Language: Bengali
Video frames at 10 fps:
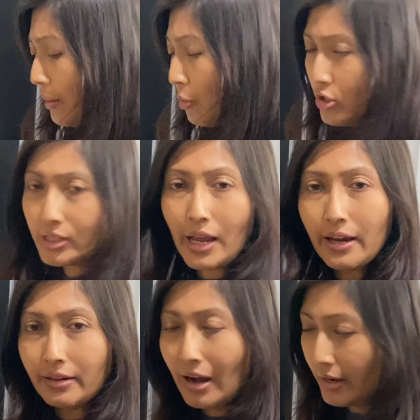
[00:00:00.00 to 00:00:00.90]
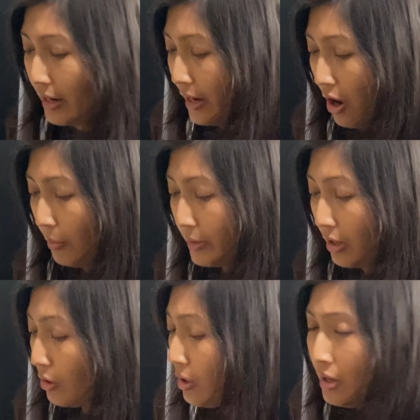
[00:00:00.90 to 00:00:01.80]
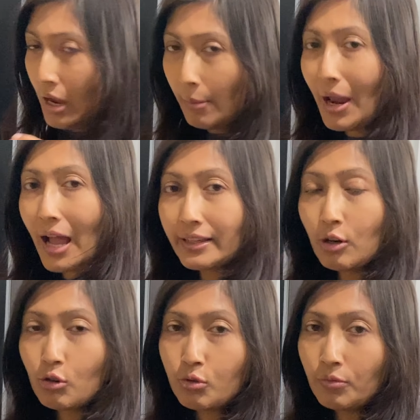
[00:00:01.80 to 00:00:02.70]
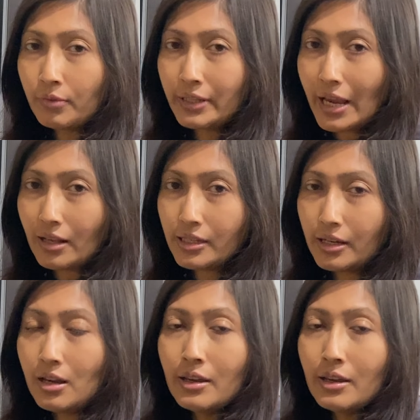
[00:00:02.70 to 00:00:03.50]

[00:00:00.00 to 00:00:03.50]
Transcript: মশলা এই রান্নাটা হবে দেখো আমি আদা রসুন দিয়েছি